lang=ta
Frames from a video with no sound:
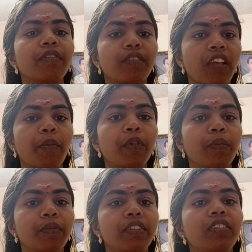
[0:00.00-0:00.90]
சாமி
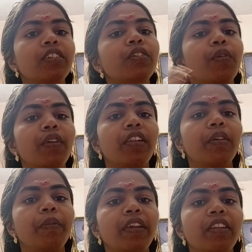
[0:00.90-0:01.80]
கும்பிட்டுட்டு கோயிலுக்கு
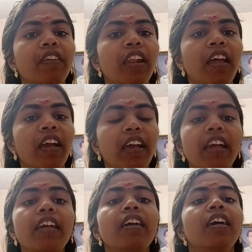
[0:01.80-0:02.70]
போயிட்டு வரலாங்க
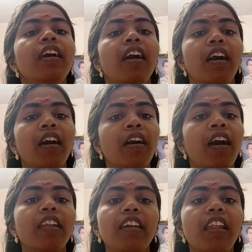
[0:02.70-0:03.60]

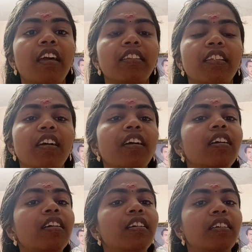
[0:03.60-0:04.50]
ஆண்களாக இருந்தால்
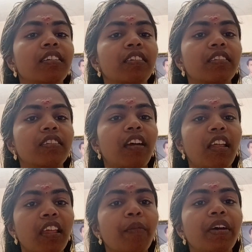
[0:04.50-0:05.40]

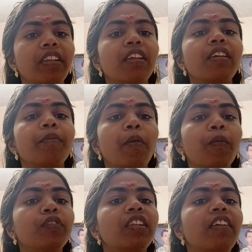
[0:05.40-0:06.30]
அதே மாதிரி
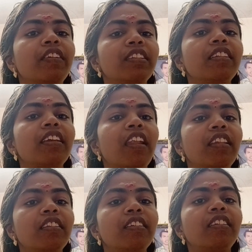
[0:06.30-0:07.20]
பிரம்மோத்தில் வந்து
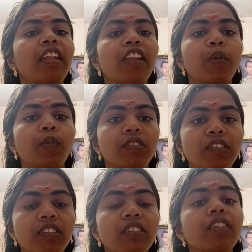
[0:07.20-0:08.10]
எழுந்து தலையில்
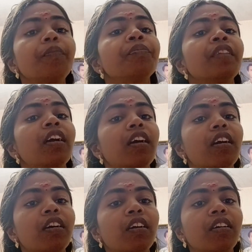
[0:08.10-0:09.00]
குளிச்சுட்டு
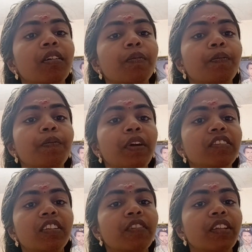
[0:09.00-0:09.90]

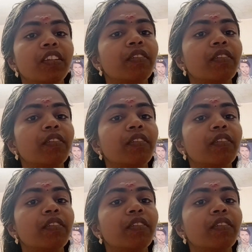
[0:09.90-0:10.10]
பஜனை வந்து